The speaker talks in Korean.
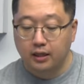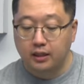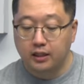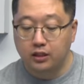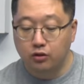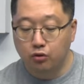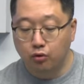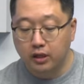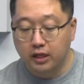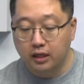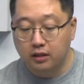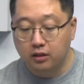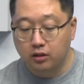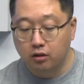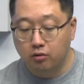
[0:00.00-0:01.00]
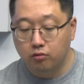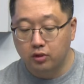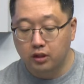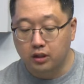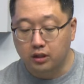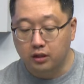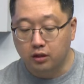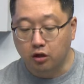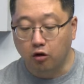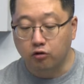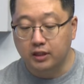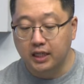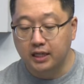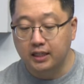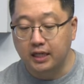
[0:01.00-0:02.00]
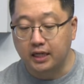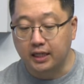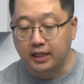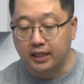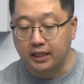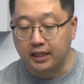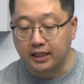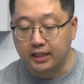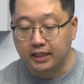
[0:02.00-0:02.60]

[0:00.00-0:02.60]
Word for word: 인종이 같은 경우는 지금 경쟁작이